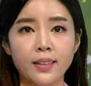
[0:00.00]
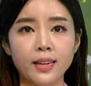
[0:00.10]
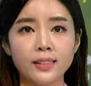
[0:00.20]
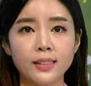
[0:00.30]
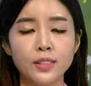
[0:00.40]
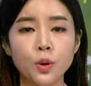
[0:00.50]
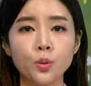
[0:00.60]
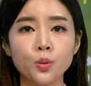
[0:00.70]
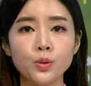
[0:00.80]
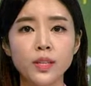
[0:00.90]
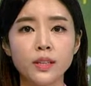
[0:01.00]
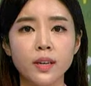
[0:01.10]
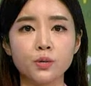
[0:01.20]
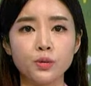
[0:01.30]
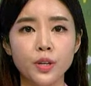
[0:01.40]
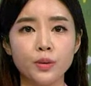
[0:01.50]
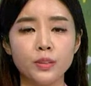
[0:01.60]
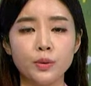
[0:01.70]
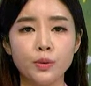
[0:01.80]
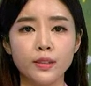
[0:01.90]
당진 정토사가
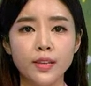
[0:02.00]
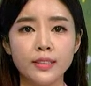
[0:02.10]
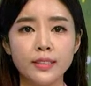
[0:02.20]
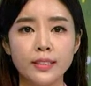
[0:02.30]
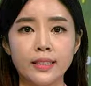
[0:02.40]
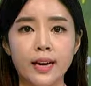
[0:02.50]
운영 지원하는